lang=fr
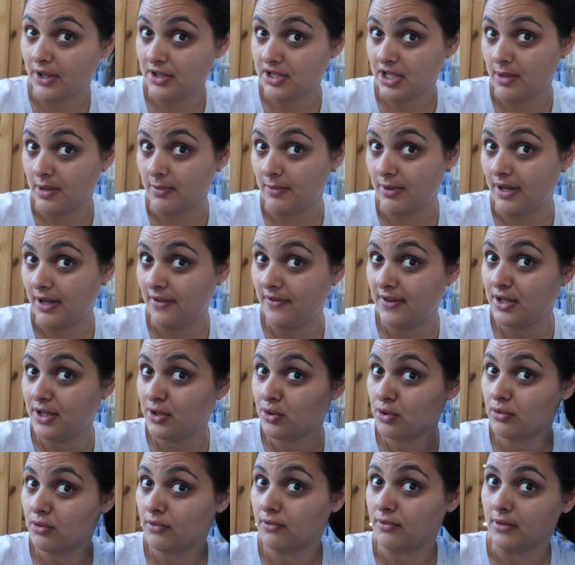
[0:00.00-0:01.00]
j'allais me laver les
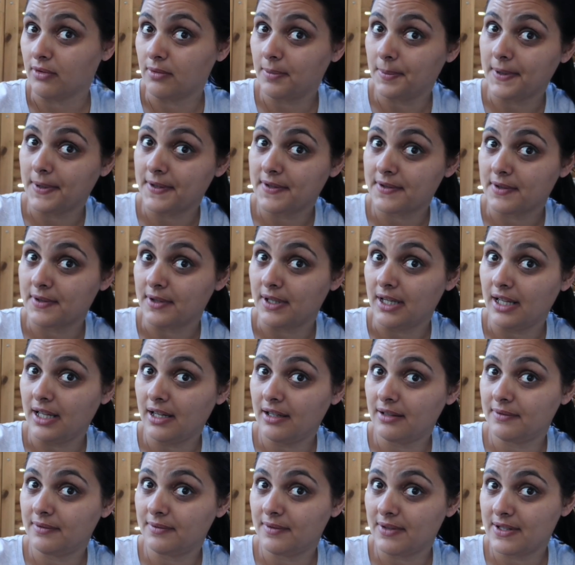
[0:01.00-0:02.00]
cheveux parce que
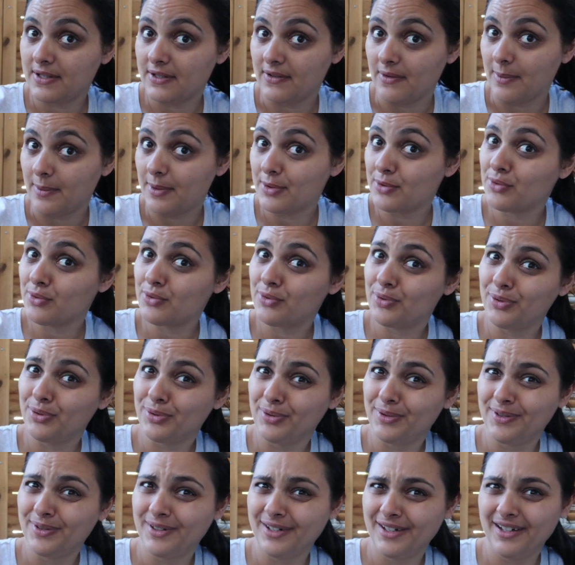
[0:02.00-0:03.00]
là ça va pas du tout.
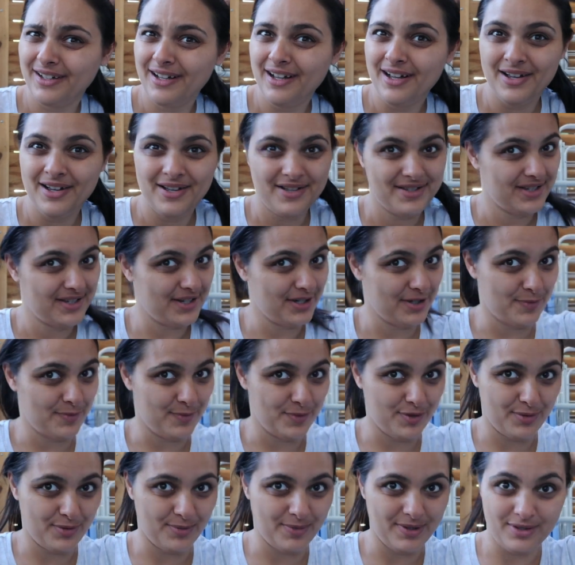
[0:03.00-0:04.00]
que je
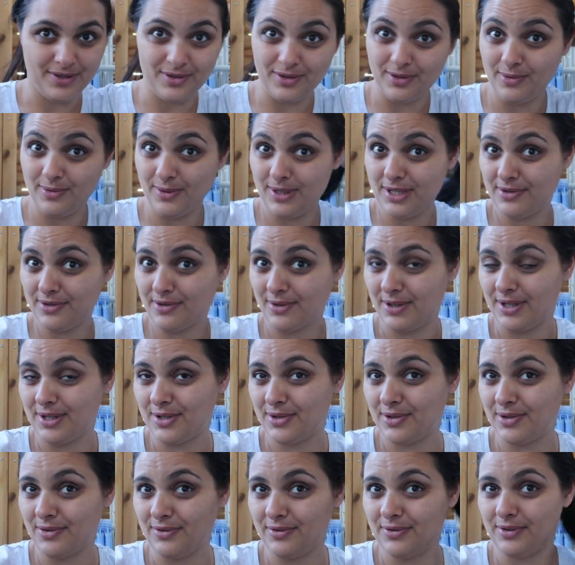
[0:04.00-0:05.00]
me suis mis de l'huile sur les
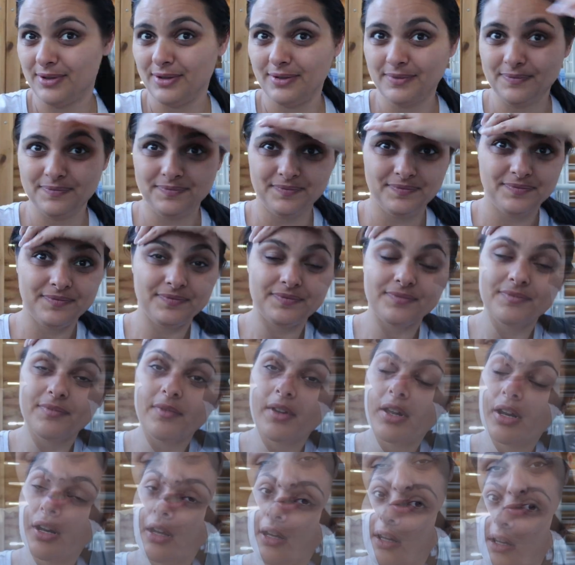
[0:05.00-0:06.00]
cheveux.
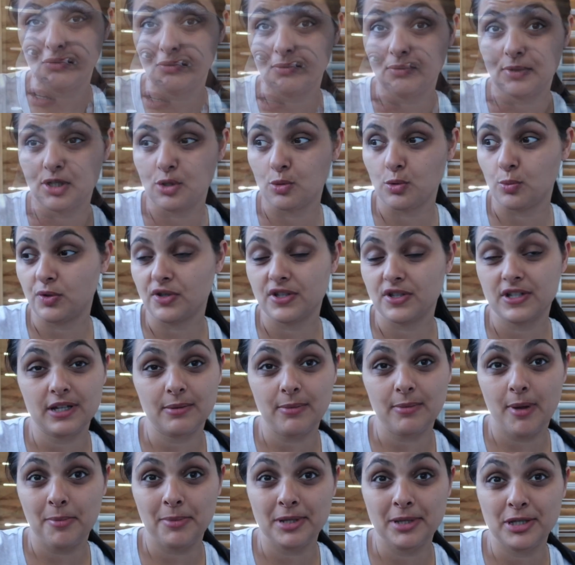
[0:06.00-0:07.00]
C'est fou mais je pense
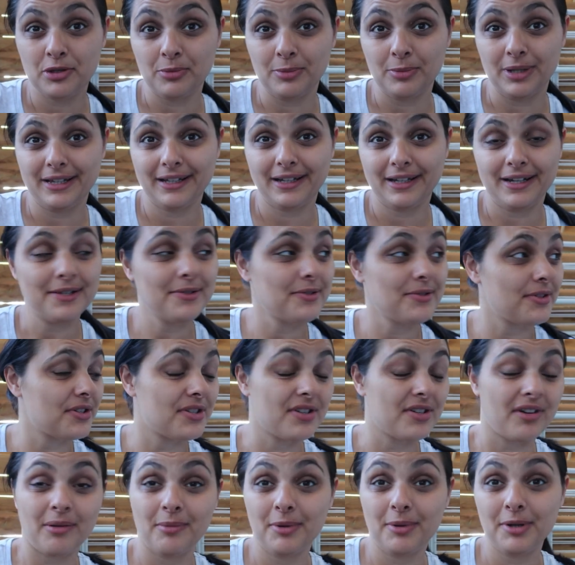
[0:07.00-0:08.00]
jamais à me mettre sur ma terrasse.
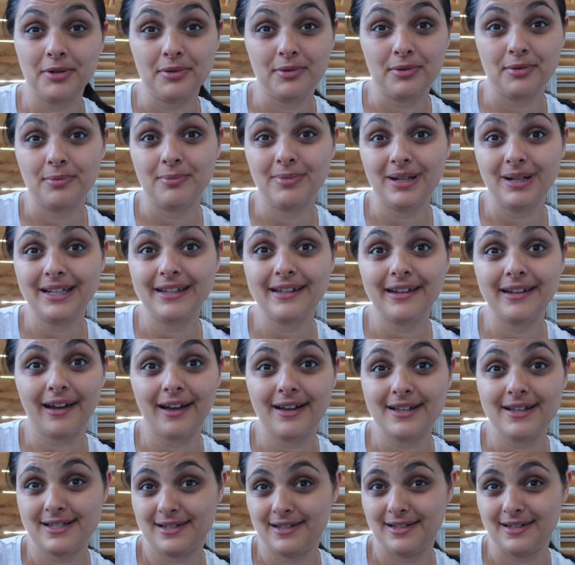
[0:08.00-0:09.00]
J'ai vraiment une belle
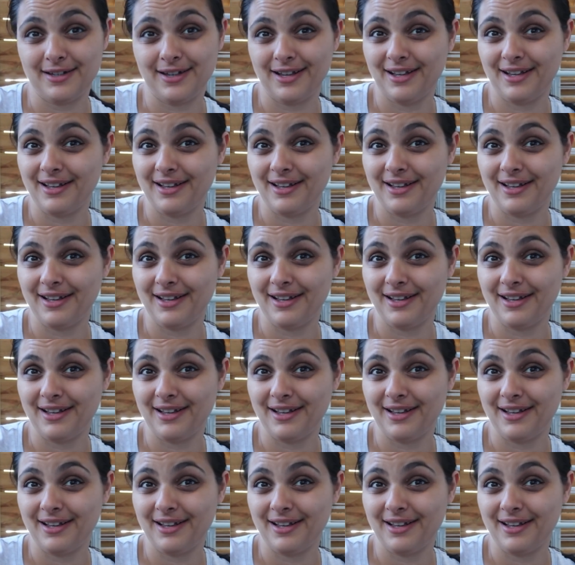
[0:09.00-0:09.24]
terrasse euh,